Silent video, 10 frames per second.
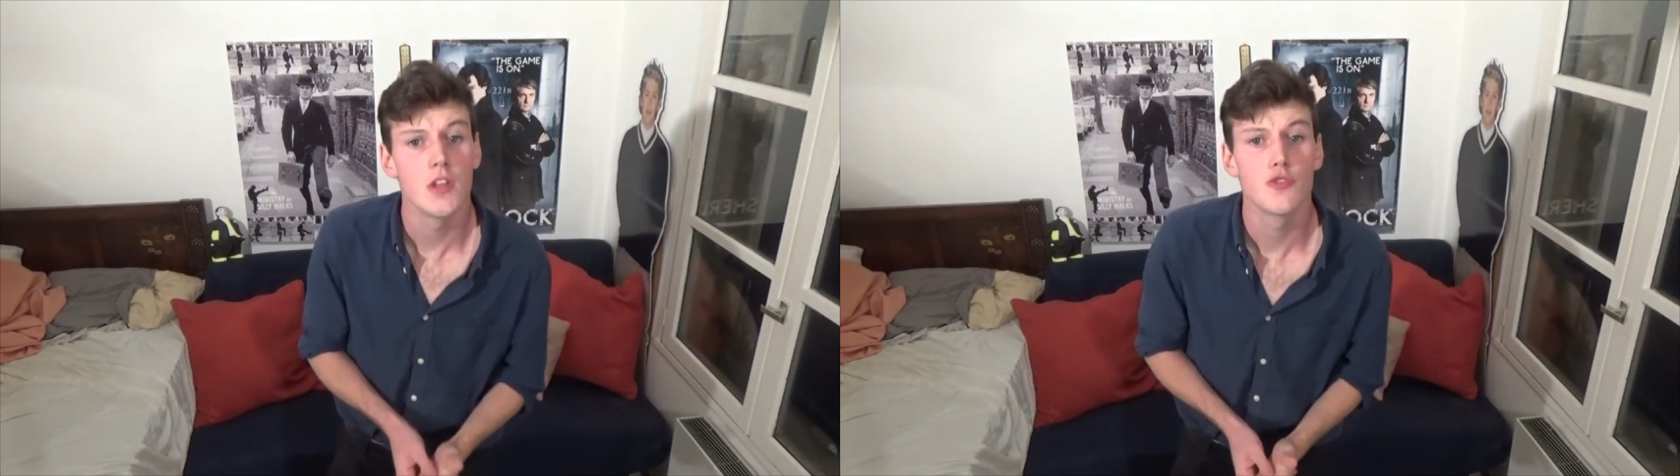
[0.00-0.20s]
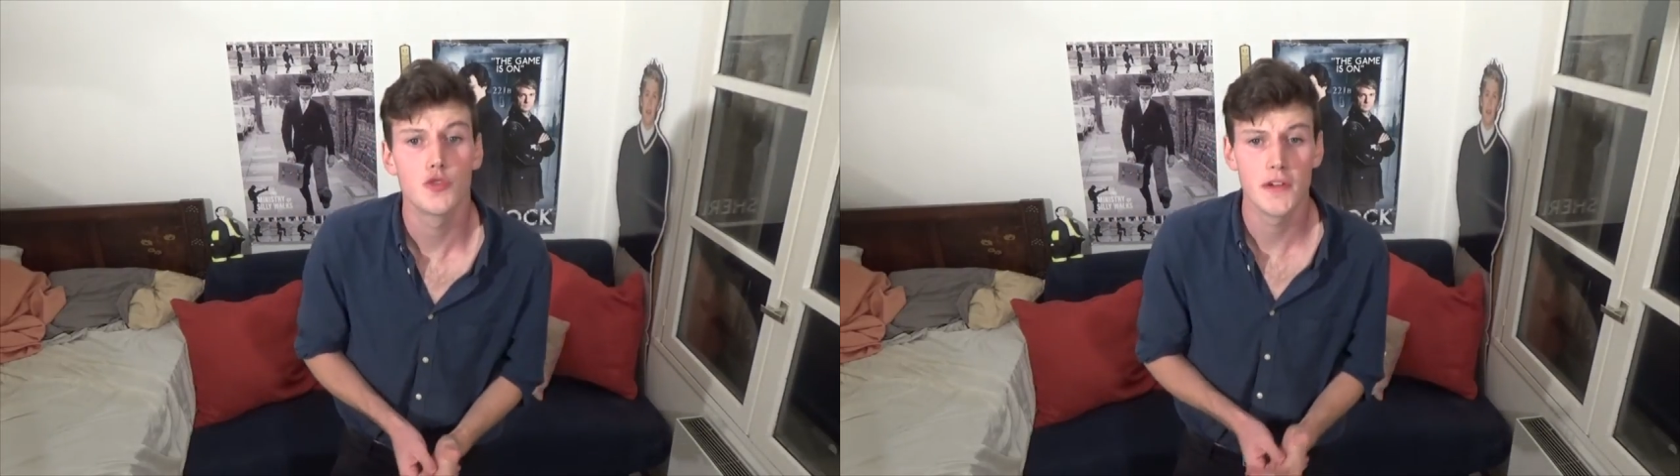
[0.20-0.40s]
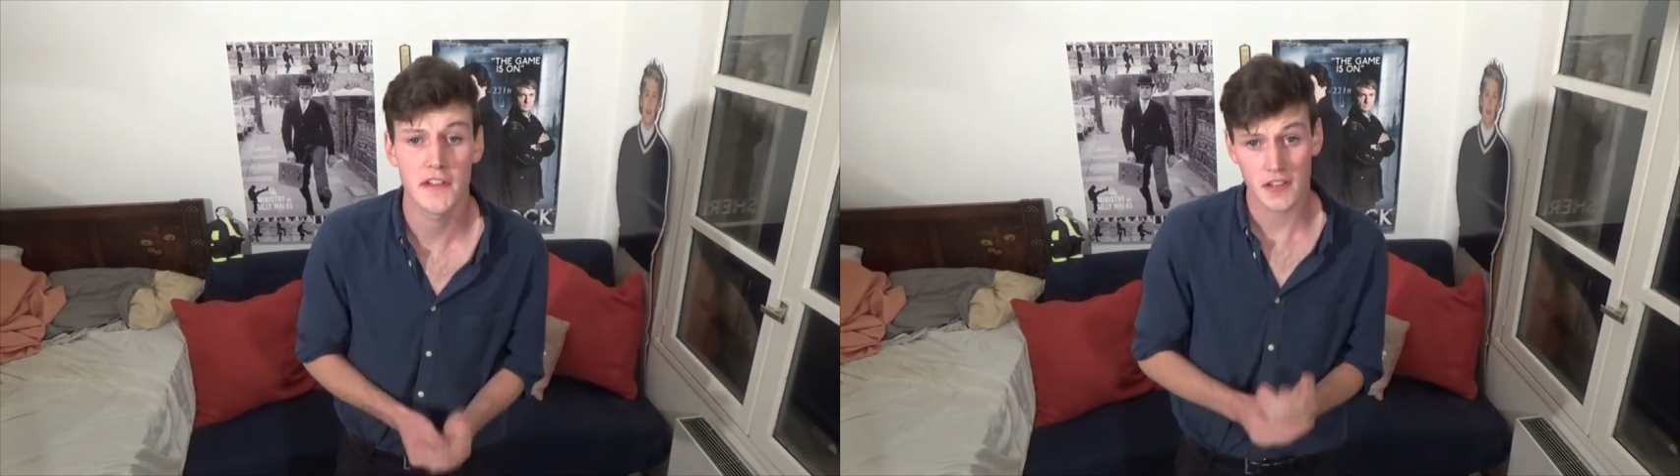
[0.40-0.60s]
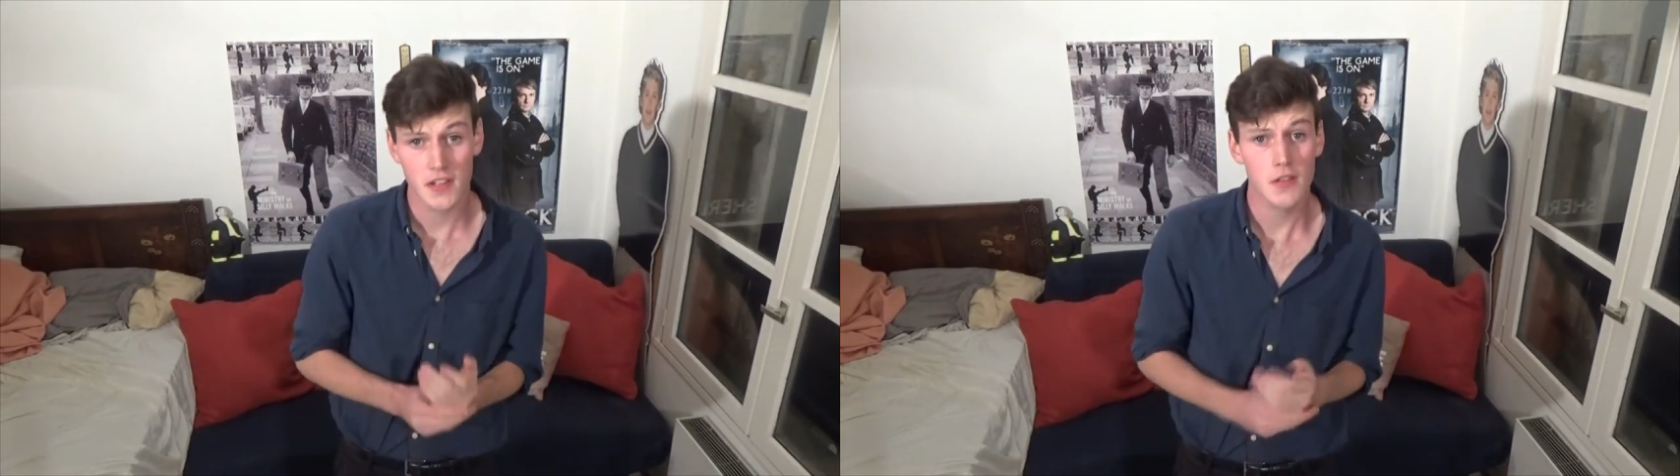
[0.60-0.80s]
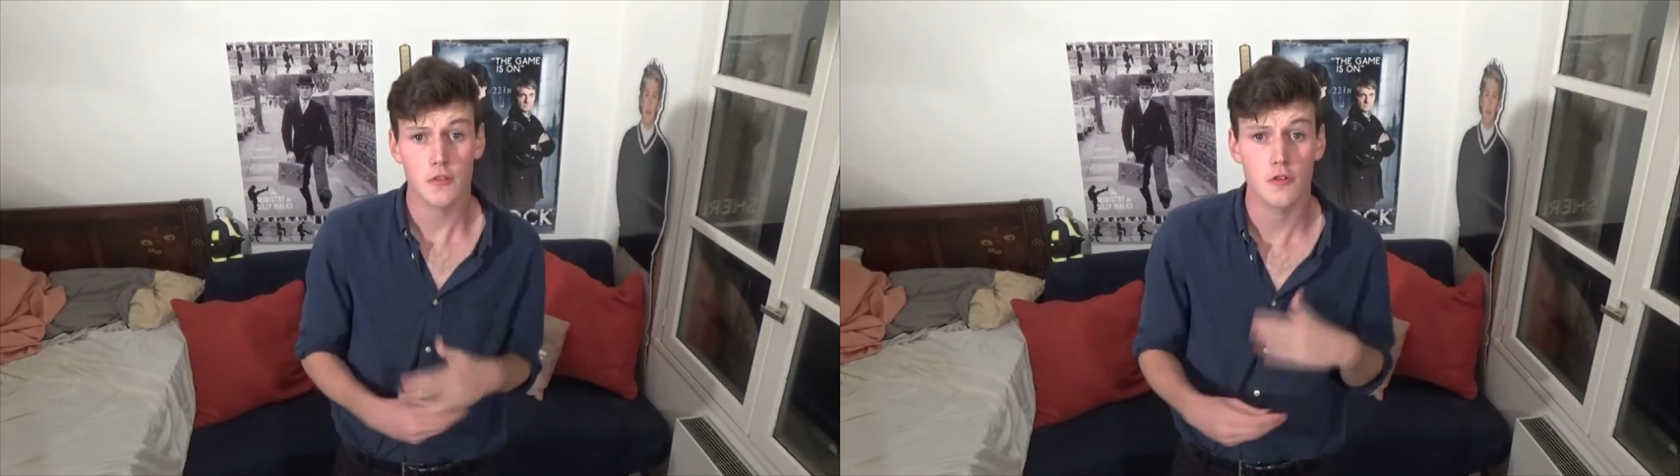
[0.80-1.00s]
tu
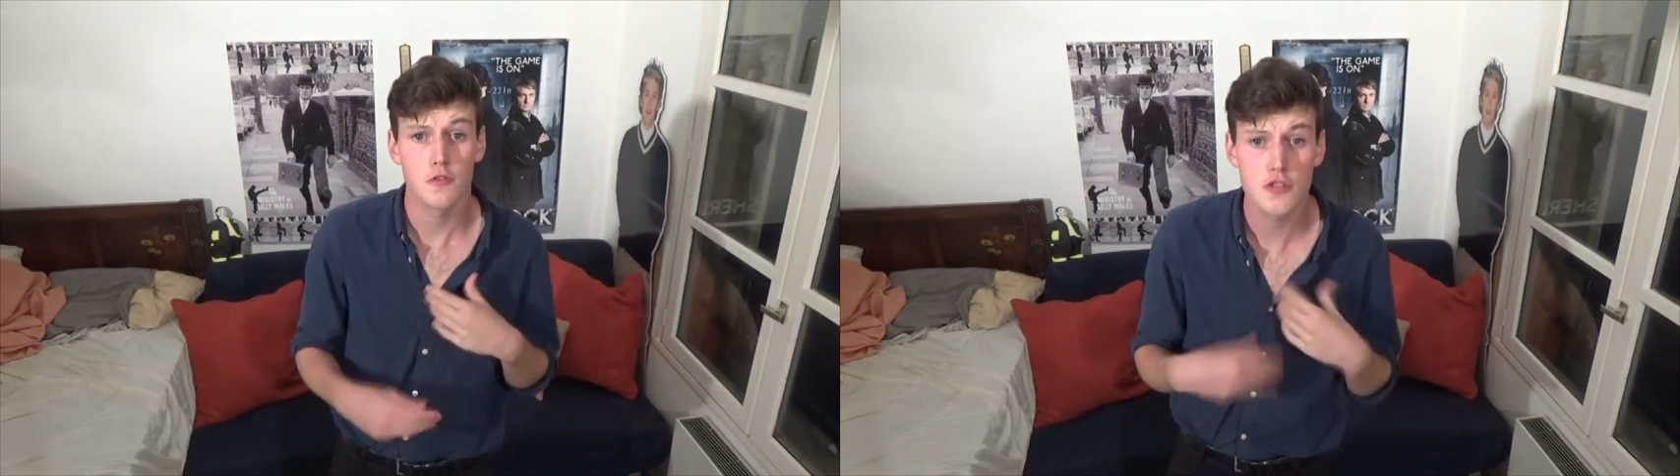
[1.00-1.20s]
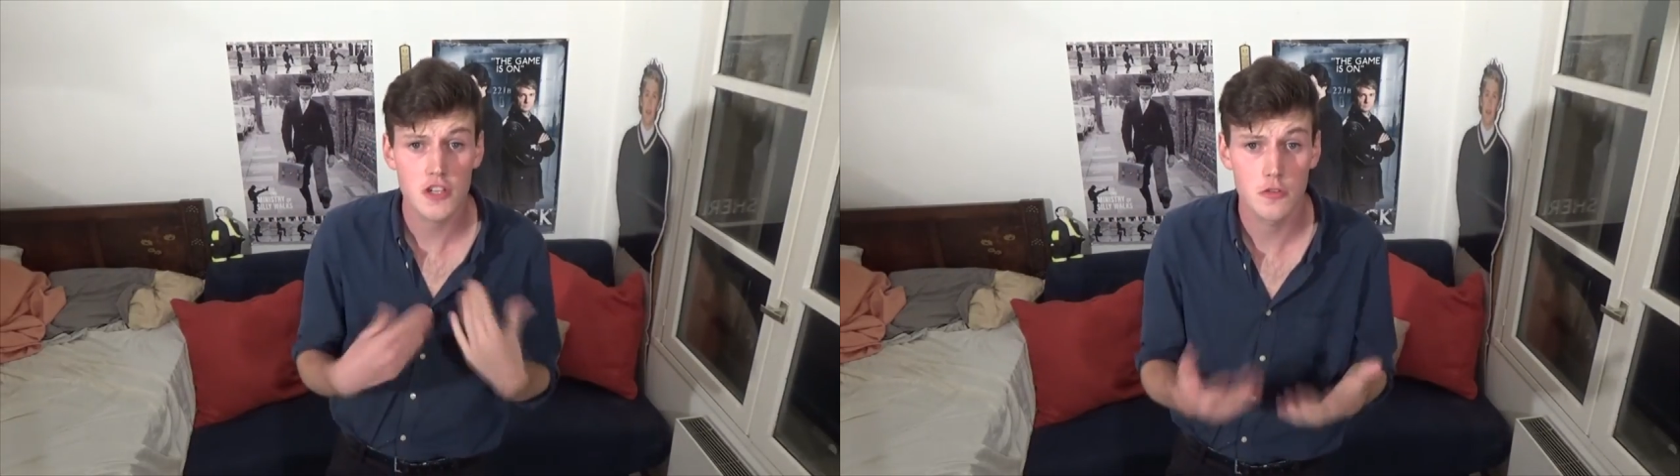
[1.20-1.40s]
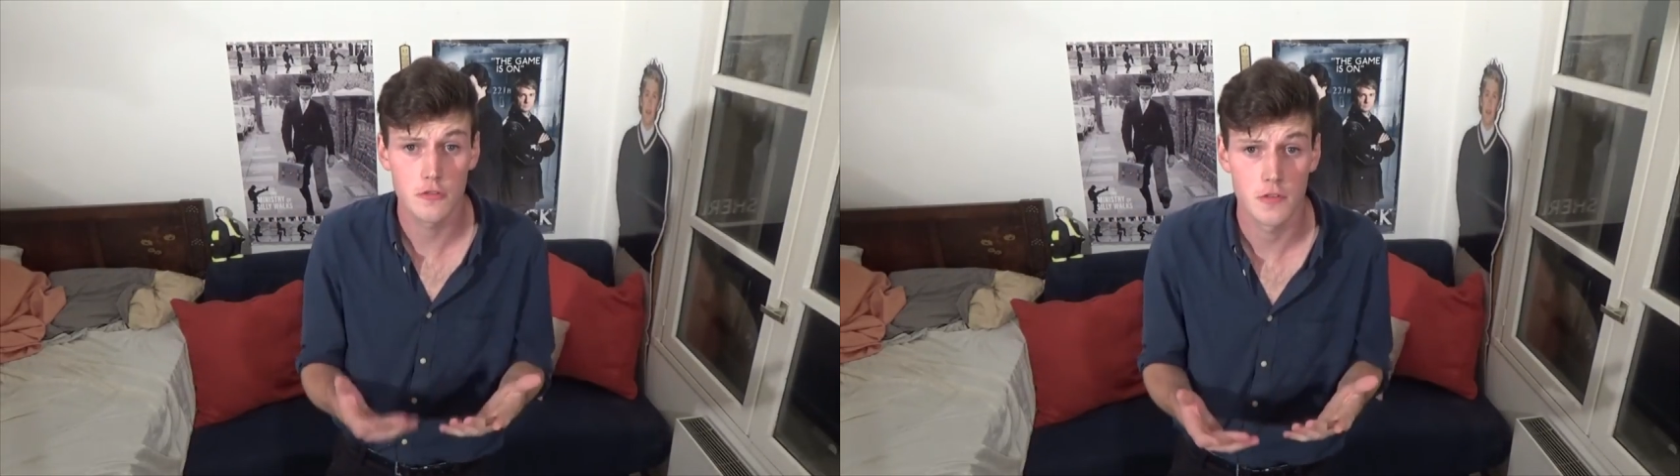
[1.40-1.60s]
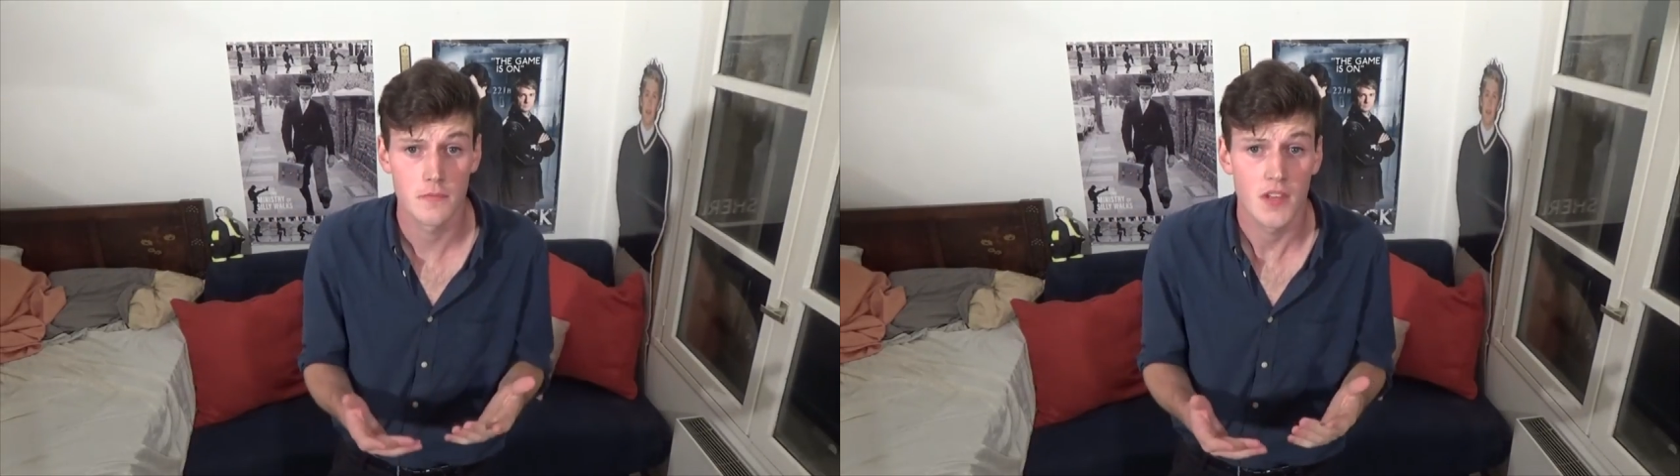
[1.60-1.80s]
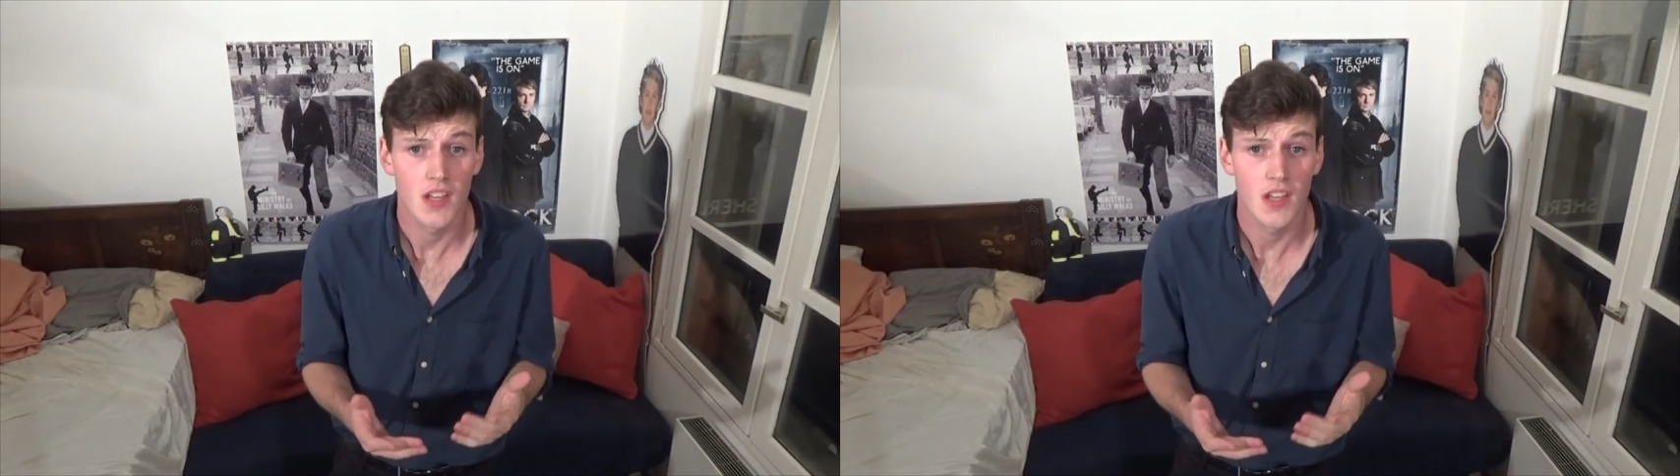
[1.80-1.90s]
l'écris sur le sujet que tu veux.